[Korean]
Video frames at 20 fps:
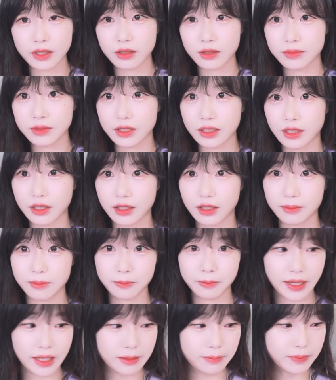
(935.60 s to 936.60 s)
그럼 제가
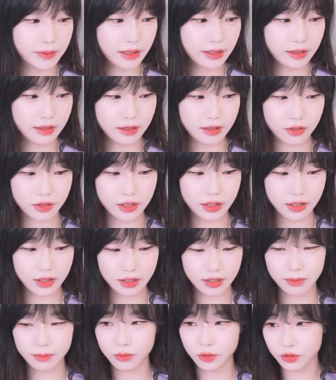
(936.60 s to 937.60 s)
마이백 이렇게
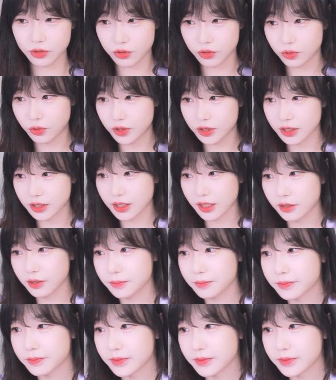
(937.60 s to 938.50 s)
한번 조질까요?